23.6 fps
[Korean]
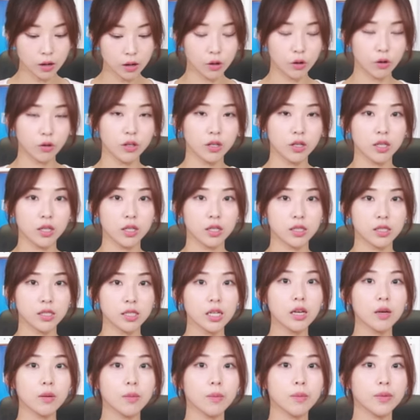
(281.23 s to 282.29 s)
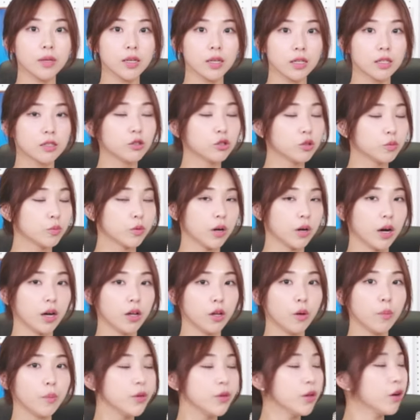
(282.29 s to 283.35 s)
이 CME 그룹과
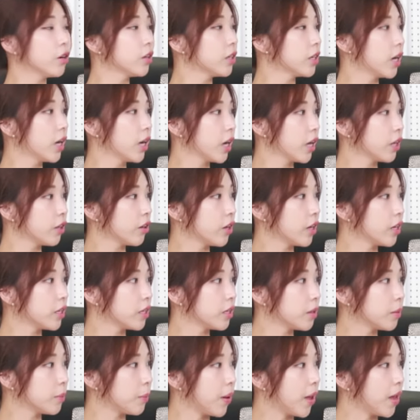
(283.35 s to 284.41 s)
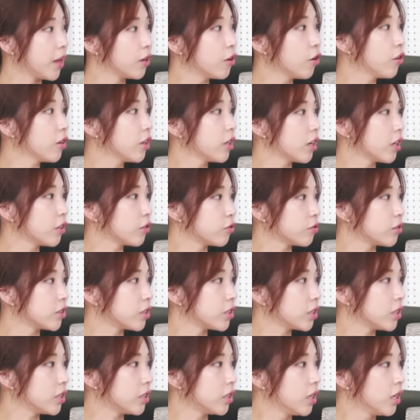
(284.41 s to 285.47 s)
협력을 하게 된
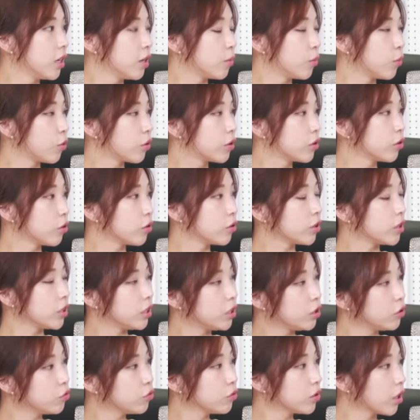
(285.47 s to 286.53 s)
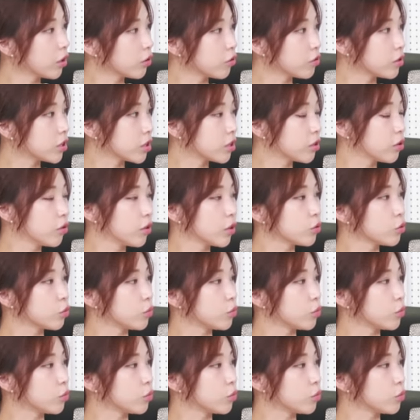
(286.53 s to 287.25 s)
배경이라든지 그런 이유라든지 그런 게 좀